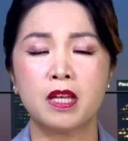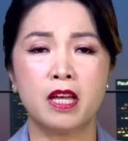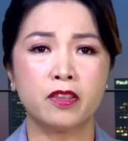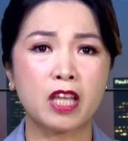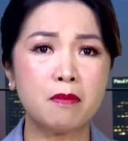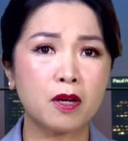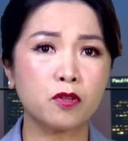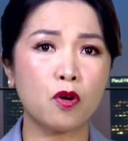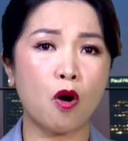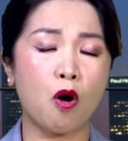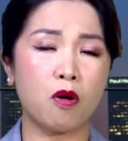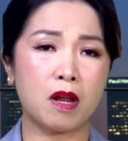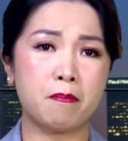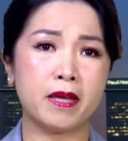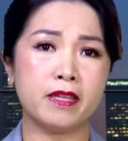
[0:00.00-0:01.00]
Tới mức
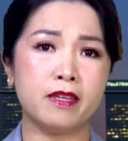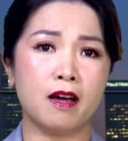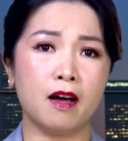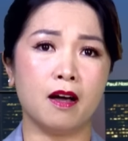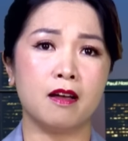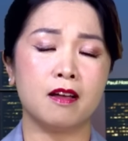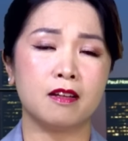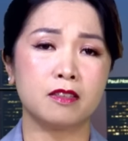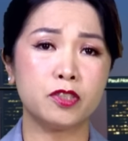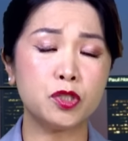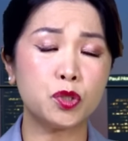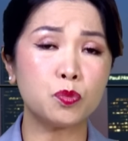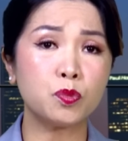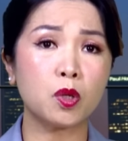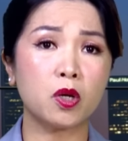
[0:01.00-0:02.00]
độ là bây giờ, như
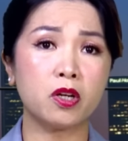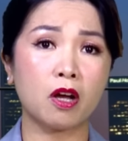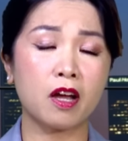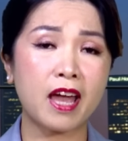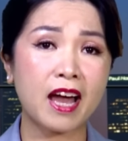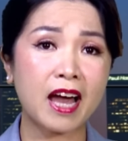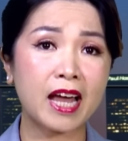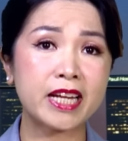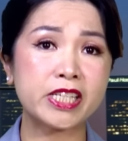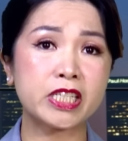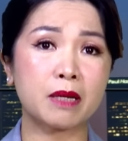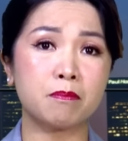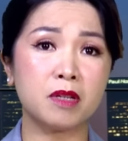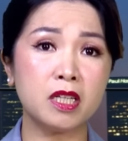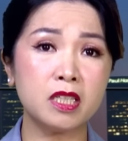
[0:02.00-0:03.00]
chúng tôi nói,
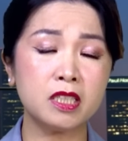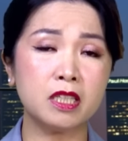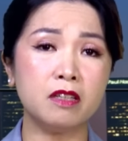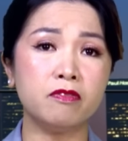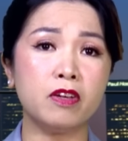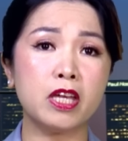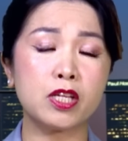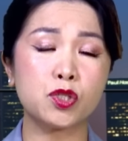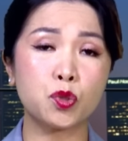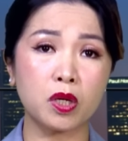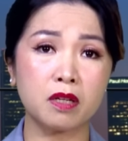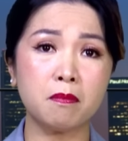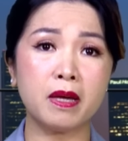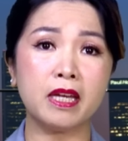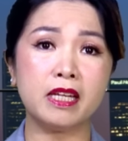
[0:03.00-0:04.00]
200 ứng cử viên
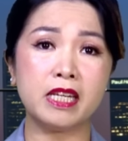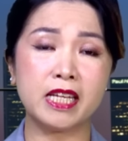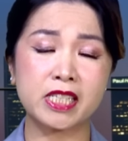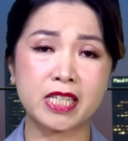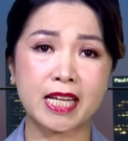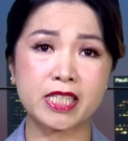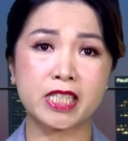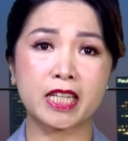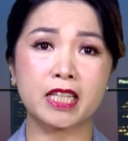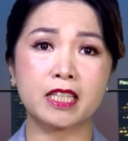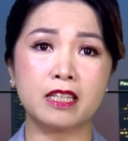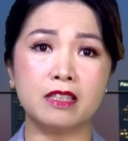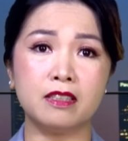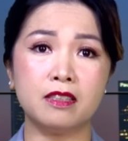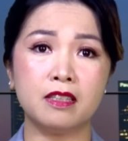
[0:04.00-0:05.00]
chuẩn bị để ra tranh
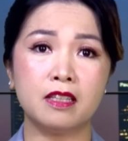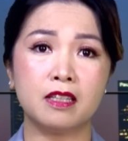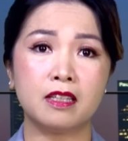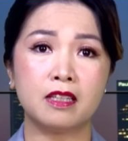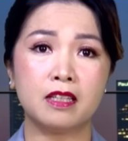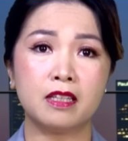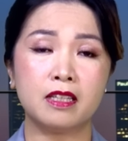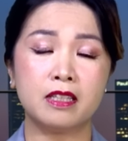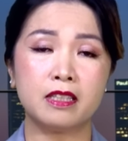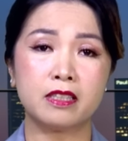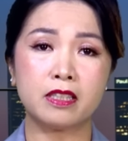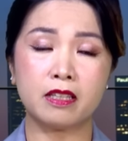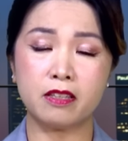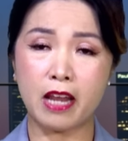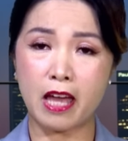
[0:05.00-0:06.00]
cử
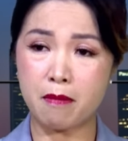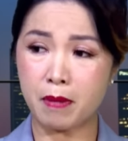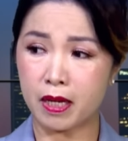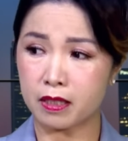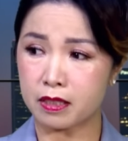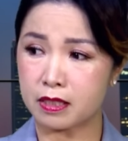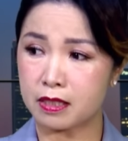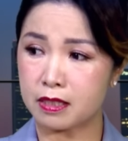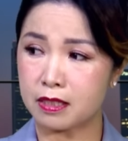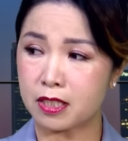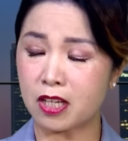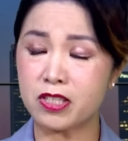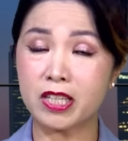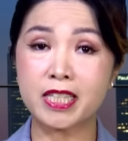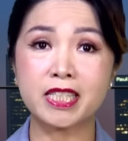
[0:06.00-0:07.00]
để mà
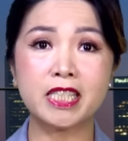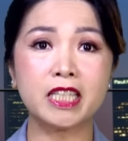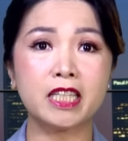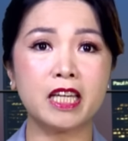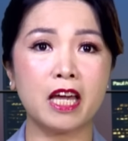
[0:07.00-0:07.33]
cho những cái chiếc